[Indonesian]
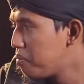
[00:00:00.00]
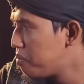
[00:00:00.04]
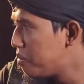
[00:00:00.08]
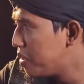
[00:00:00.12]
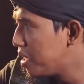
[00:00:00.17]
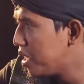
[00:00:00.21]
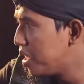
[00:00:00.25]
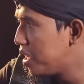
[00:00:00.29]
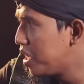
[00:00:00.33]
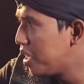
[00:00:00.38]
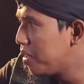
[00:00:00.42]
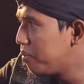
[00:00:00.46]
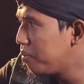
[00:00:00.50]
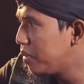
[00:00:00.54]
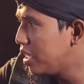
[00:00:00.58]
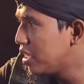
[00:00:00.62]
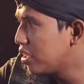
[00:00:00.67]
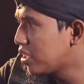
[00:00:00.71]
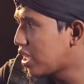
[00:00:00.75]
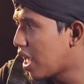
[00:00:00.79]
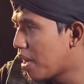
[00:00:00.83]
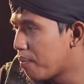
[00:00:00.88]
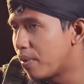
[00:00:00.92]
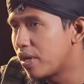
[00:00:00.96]

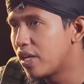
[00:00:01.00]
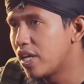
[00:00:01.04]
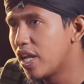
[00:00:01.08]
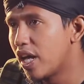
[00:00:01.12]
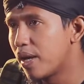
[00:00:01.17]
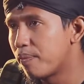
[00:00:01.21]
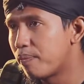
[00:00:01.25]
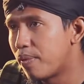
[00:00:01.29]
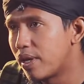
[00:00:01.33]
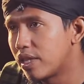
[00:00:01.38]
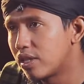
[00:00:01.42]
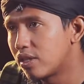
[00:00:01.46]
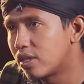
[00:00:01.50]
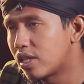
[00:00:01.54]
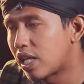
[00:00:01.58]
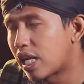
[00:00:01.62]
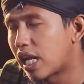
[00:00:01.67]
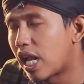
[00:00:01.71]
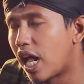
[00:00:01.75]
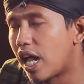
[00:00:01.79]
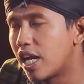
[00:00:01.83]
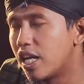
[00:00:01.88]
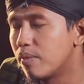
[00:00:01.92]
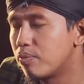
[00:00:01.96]
meminta pendapat
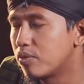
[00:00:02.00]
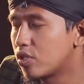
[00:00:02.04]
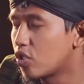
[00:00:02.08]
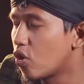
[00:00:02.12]
terhadap